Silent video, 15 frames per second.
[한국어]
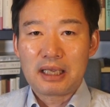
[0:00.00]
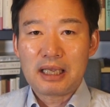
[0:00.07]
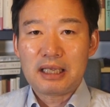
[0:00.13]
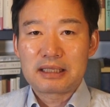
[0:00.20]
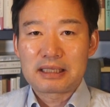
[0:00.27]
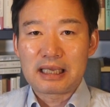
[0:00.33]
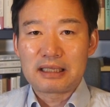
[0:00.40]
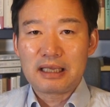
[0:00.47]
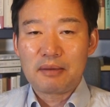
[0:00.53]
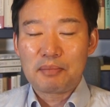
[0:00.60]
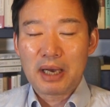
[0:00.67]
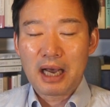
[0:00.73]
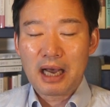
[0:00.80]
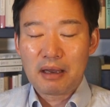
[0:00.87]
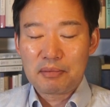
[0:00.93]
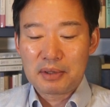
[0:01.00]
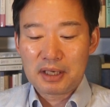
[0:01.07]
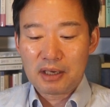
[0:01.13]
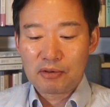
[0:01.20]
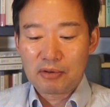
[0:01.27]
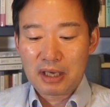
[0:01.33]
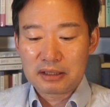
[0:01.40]
이게 제네바
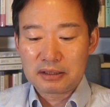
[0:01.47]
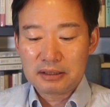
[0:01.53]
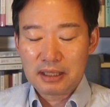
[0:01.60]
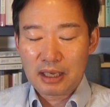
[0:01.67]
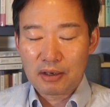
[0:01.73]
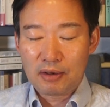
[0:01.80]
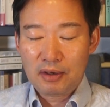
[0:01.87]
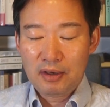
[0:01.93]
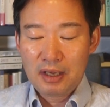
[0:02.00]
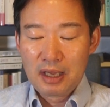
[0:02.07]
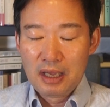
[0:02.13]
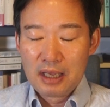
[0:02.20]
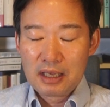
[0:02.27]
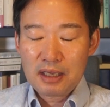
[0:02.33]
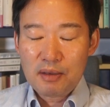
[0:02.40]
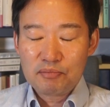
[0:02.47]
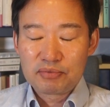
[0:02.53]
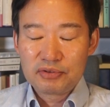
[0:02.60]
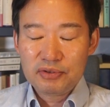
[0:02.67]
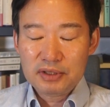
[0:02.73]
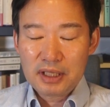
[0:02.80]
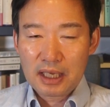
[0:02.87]
합의라고 하는데요. 이게
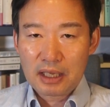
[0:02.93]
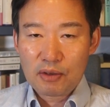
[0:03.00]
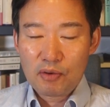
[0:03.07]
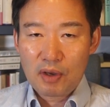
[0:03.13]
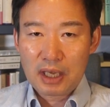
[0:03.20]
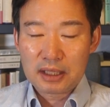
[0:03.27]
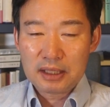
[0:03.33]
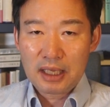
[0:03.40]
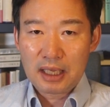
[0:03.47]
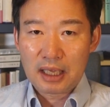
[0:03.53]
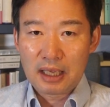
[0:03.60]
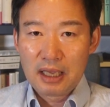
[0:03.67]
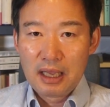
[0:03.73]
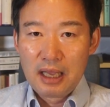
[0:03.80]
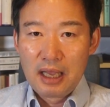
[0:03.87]
무슨 얘기인 거 아니?